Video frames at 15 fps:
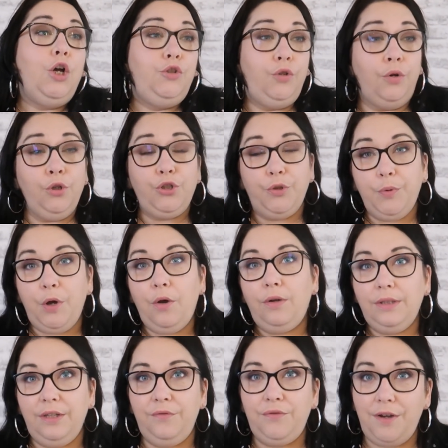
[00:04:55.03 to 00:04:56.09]
Donc je prends
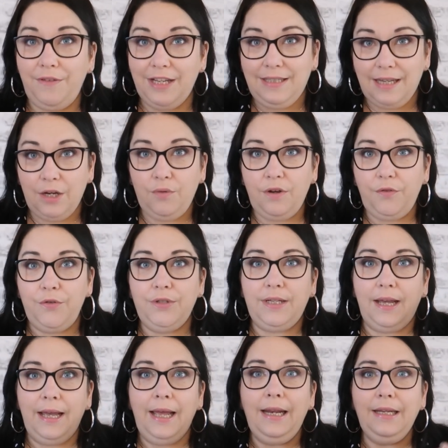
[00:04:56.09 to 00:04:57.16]
rendez-vous avec sa coiffeuse
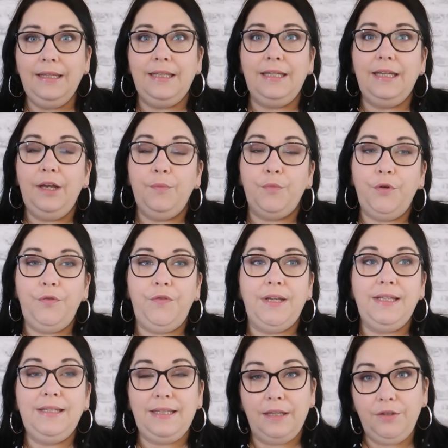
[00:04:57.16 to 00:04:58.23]
à elle qui me
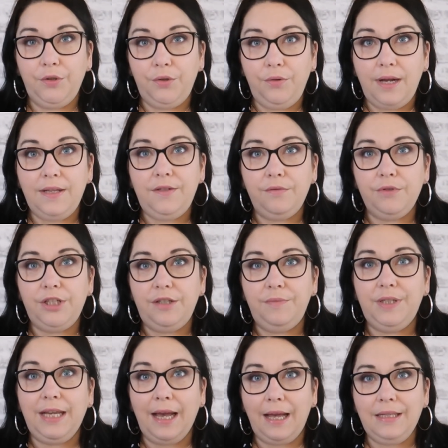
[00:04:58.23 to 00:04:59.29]
fait cette coloration
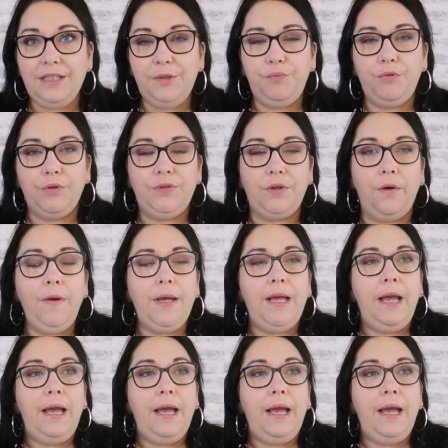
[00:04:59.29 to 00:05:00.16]
chimique à 10%